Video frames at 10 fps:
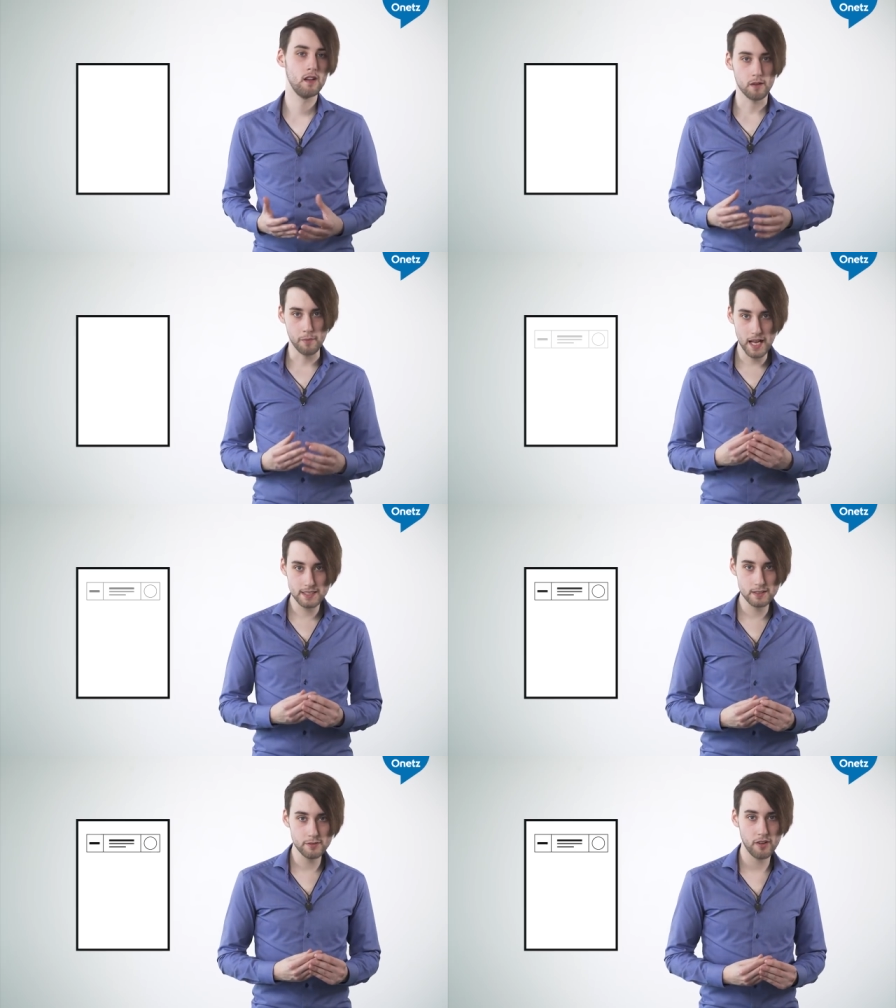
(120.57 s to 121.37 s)
Im
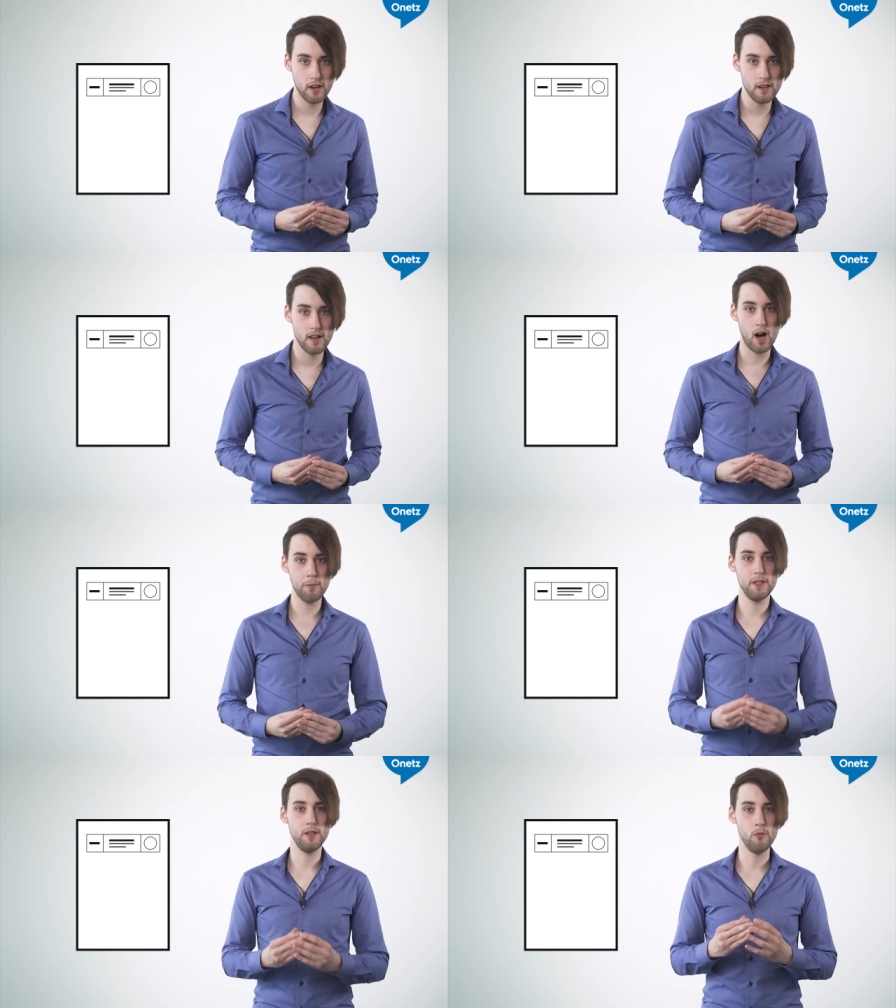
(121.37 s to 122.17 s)
ersten Fall
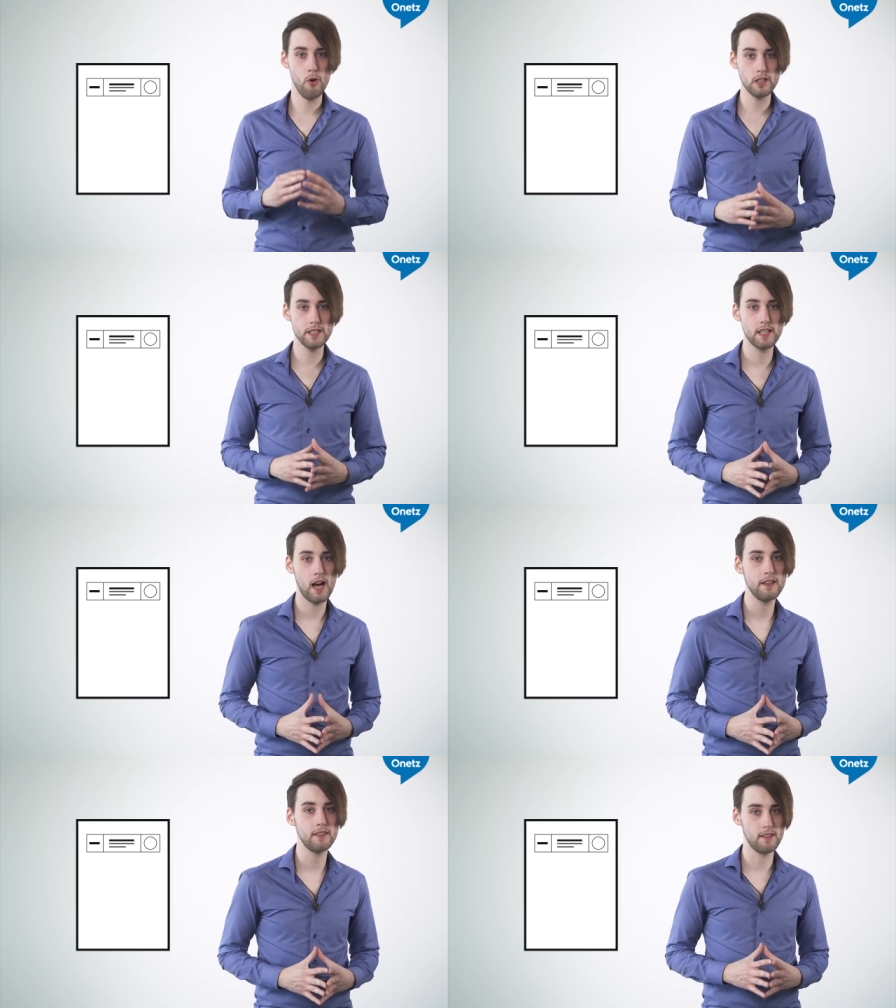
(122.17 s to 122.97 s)
habt ihr die
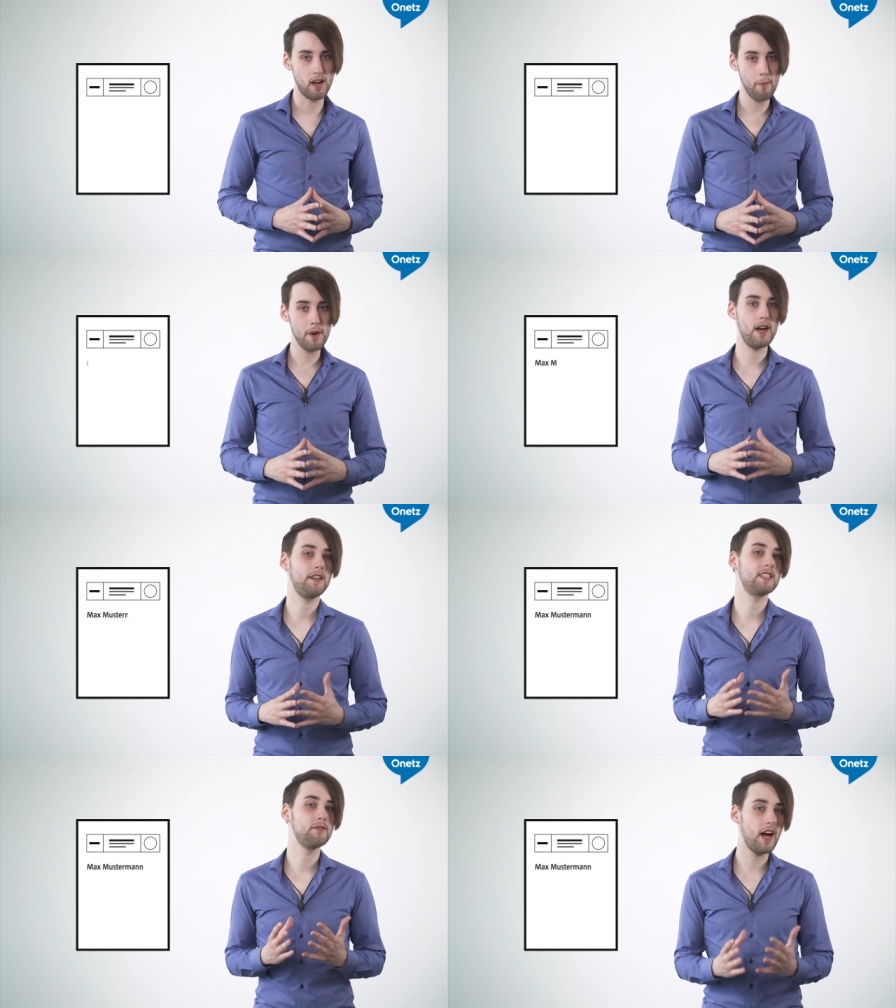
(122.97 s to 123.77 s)
Möglichkeit, den Namen
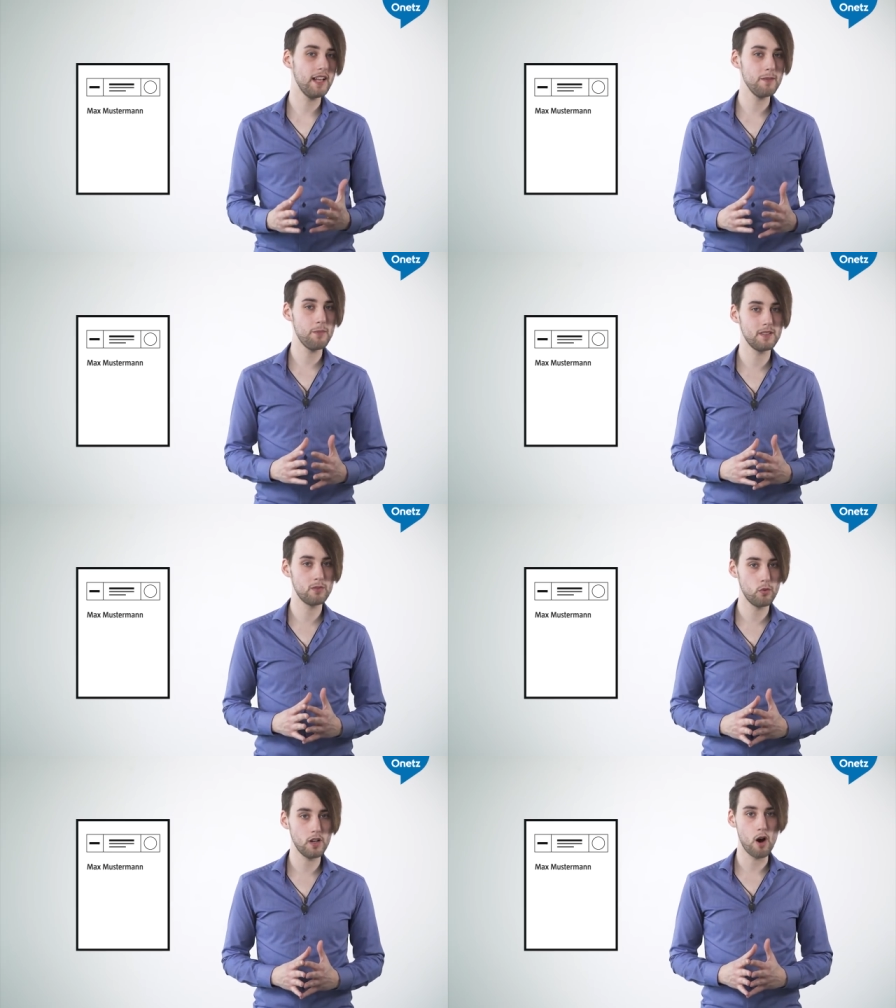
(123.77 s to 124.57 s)
einer zweiten
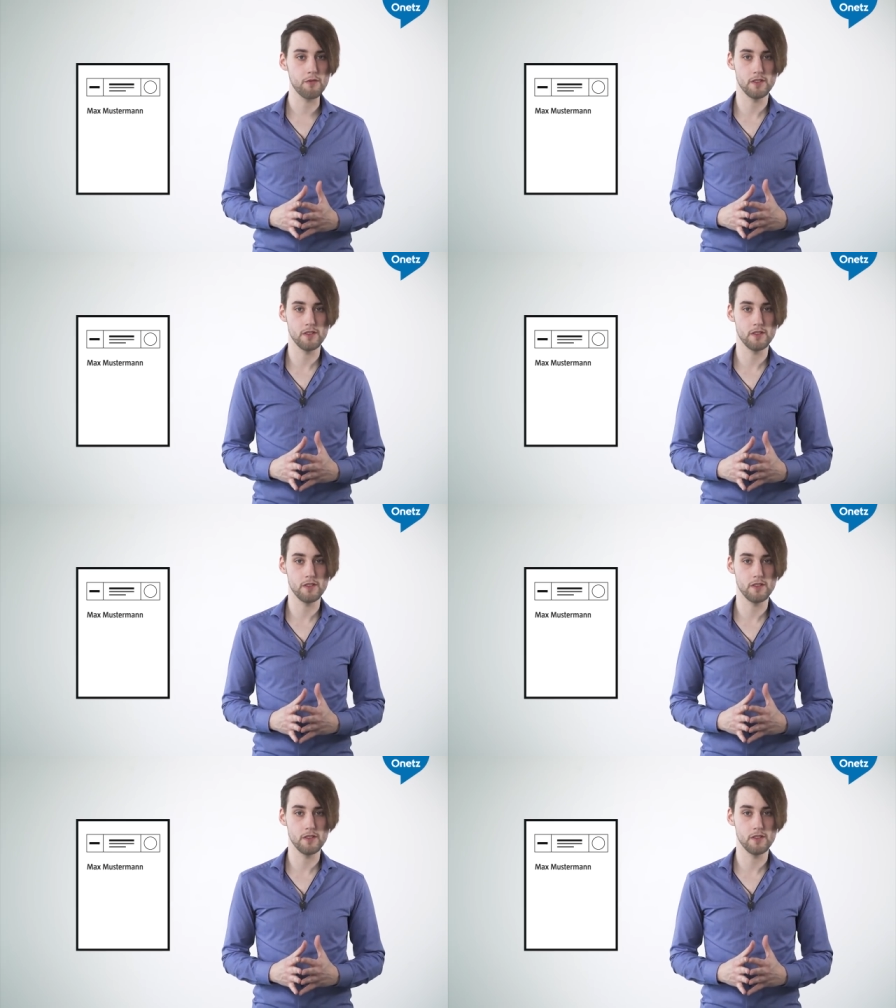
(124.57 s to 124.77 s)
Person auf